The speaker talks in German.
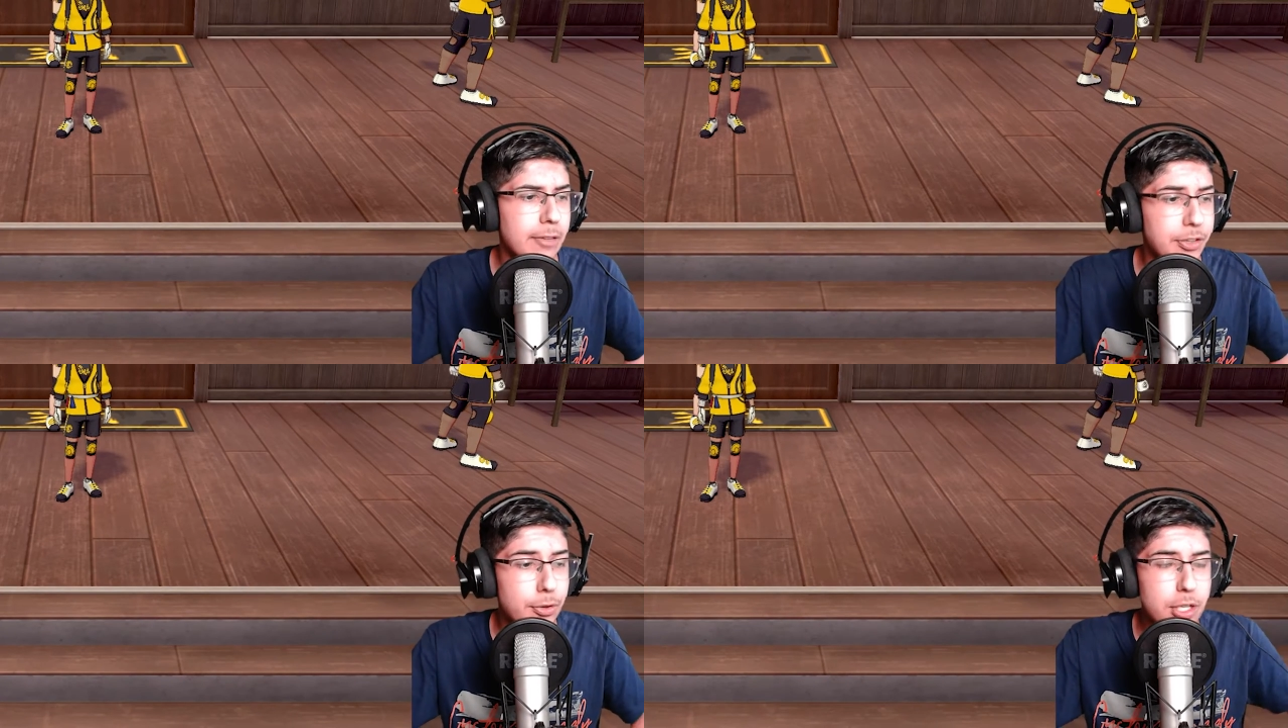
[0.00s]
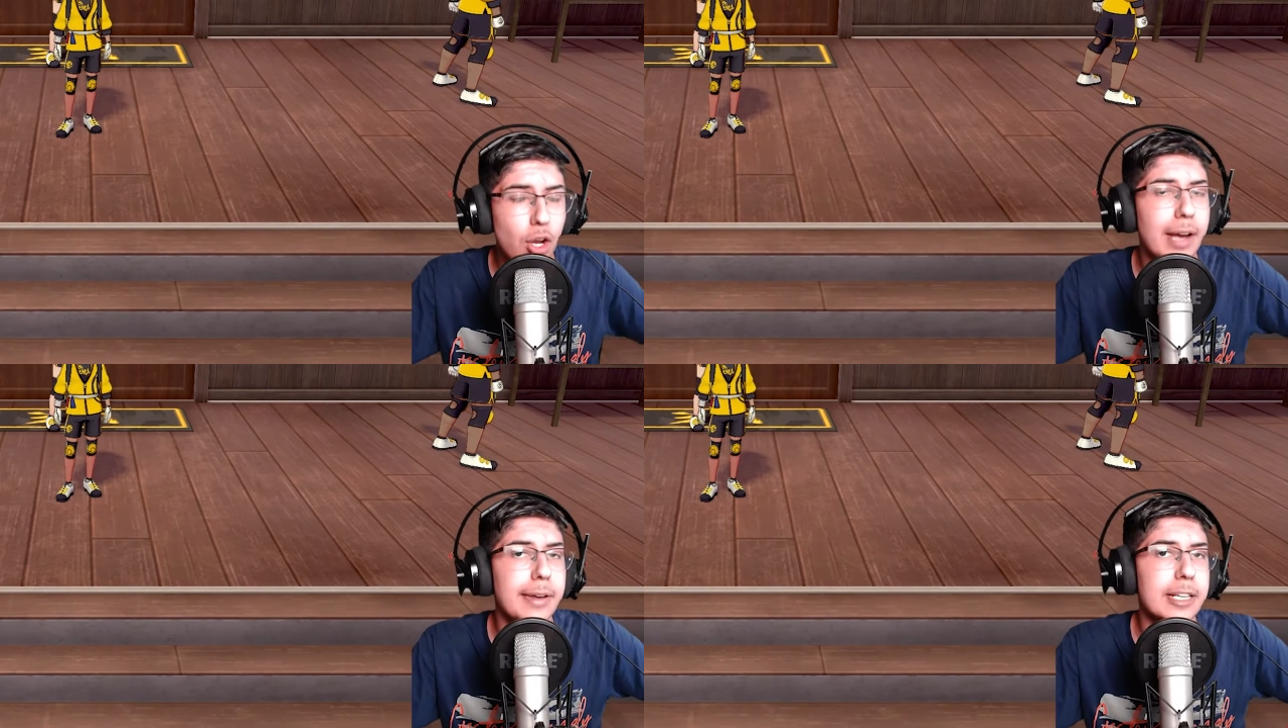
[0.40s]
Vielleicht wird es ja
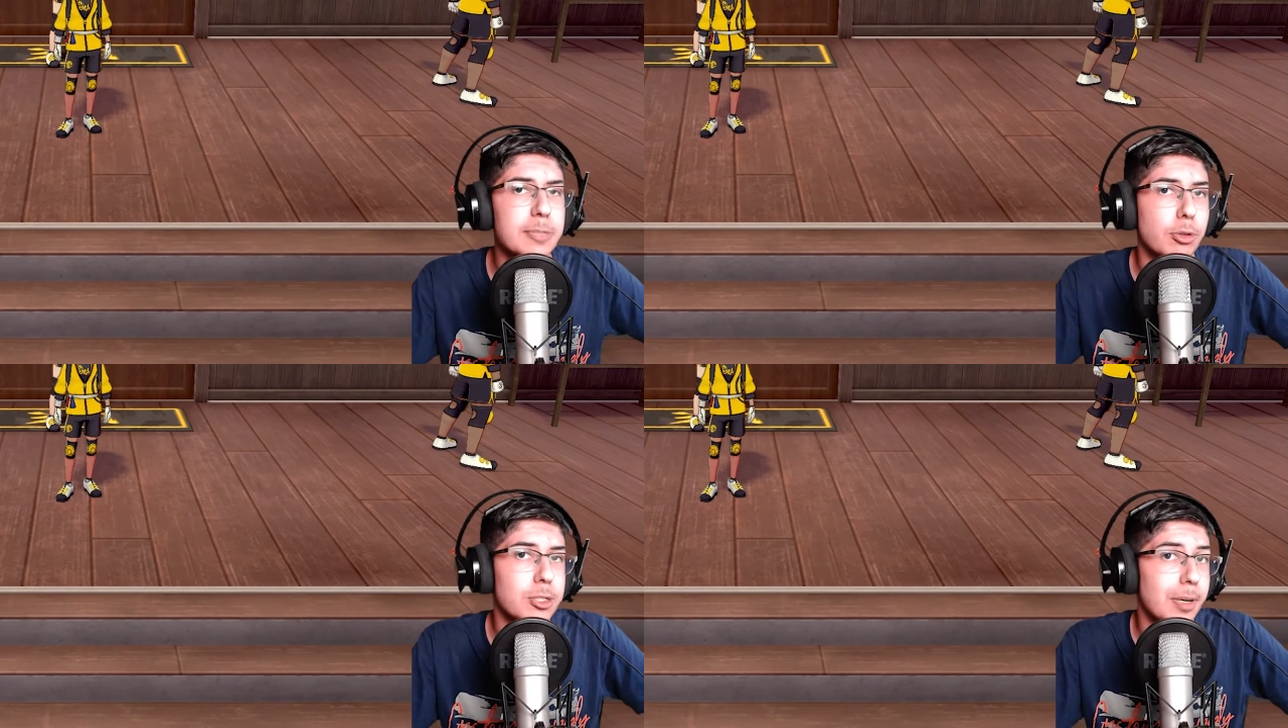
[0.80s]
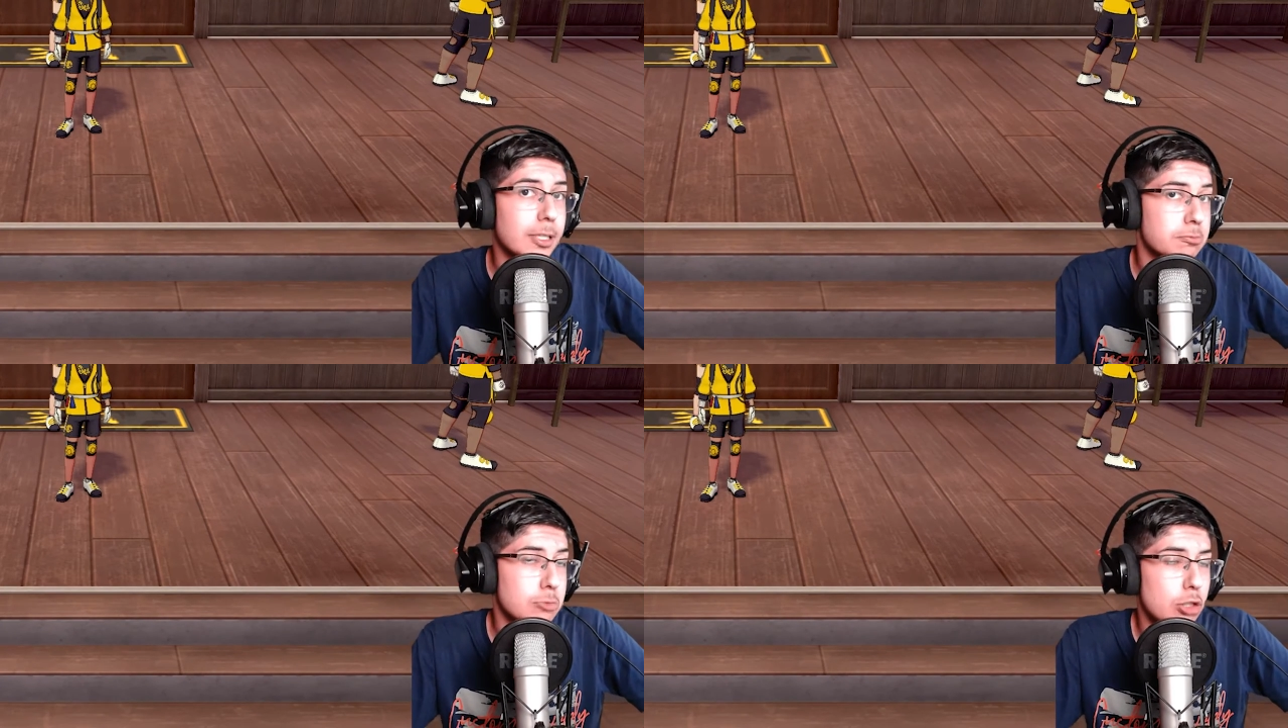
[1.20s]
noch einiges mit uns
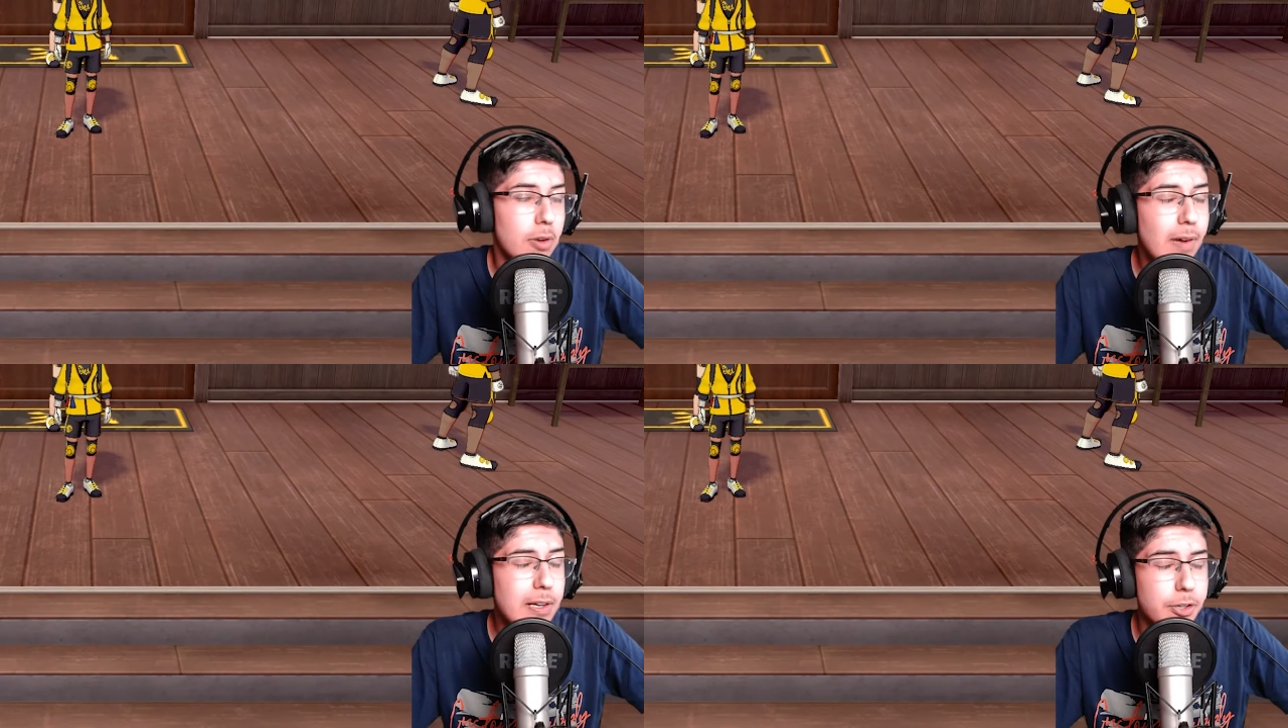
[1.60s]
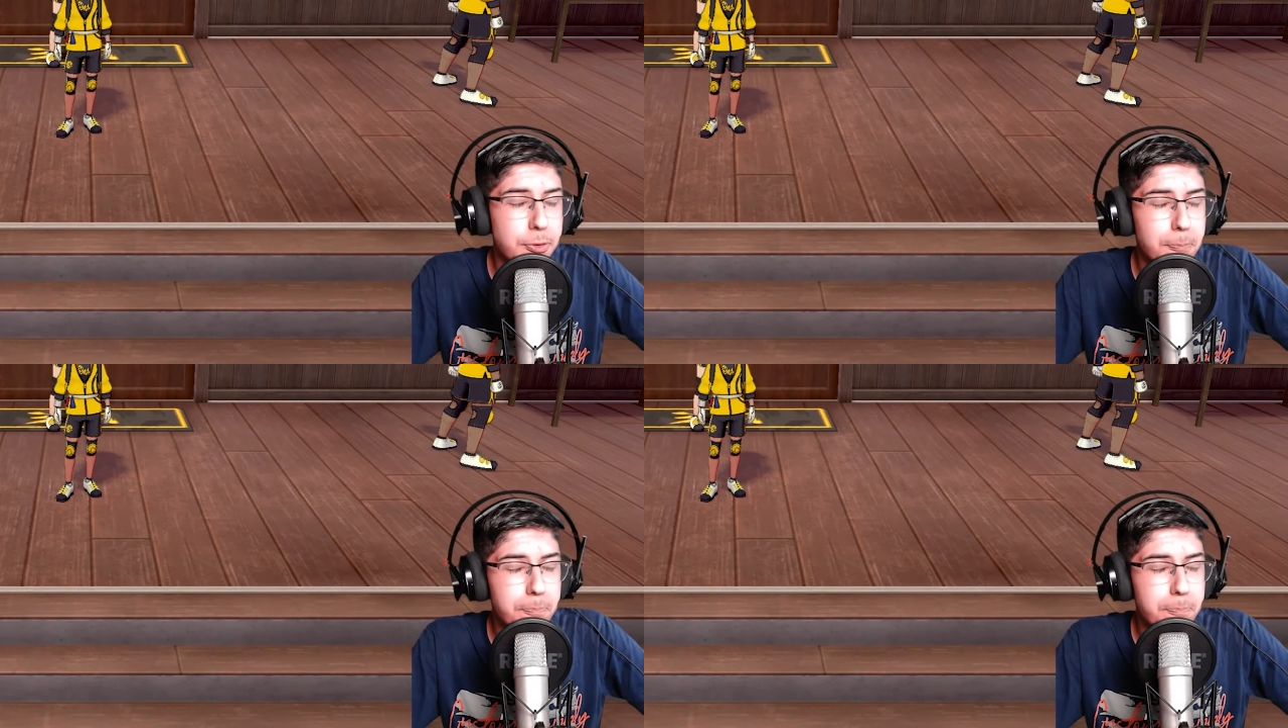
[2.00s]
beiden. Man weiß ja nicht.